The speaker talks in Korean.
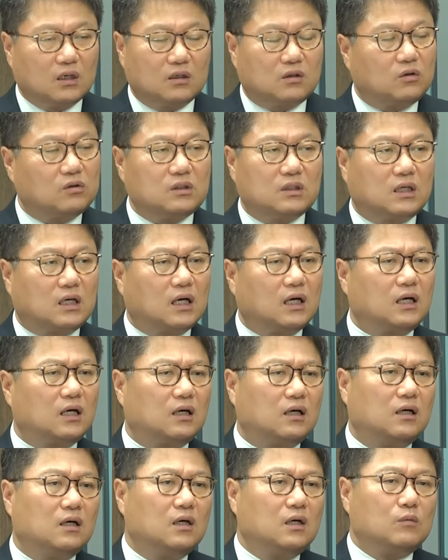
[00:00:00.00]

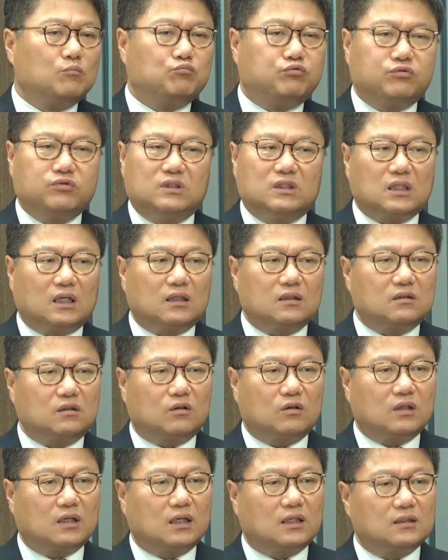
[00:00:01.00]
그러니까 붙자
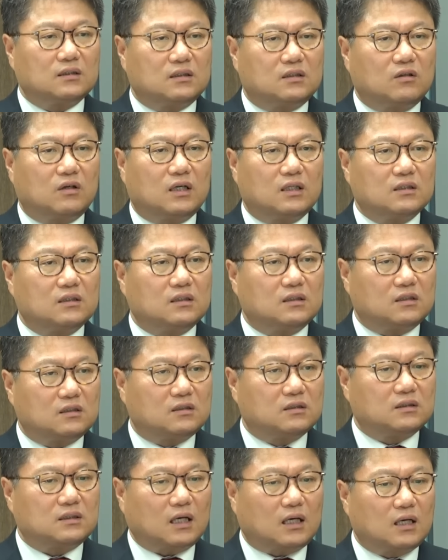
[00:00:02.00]
들어간 그러한
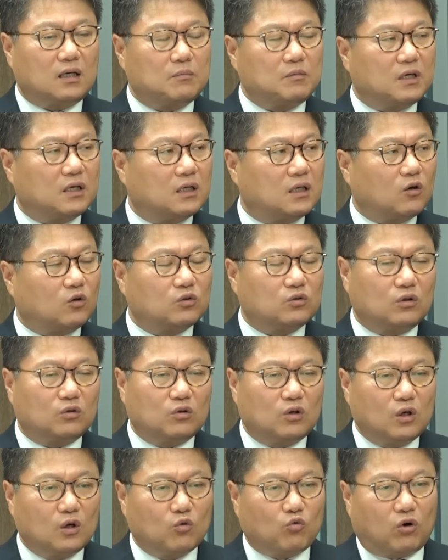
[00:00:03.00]
그 사람에게 어떤
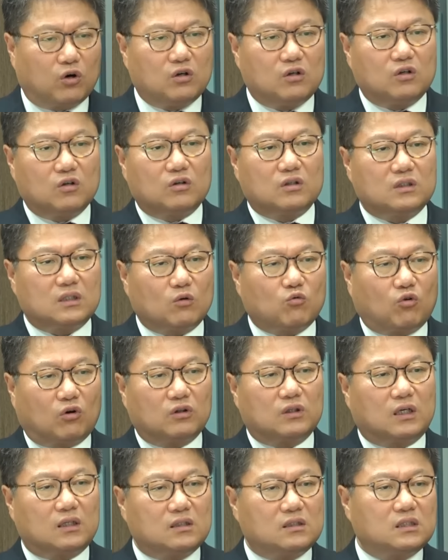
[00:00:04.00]
권력이나
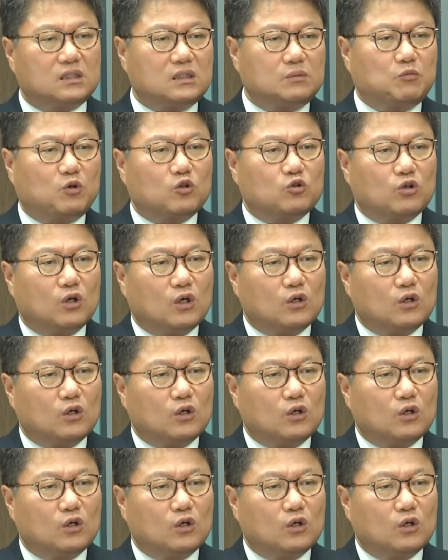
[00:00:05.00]
권한을 심어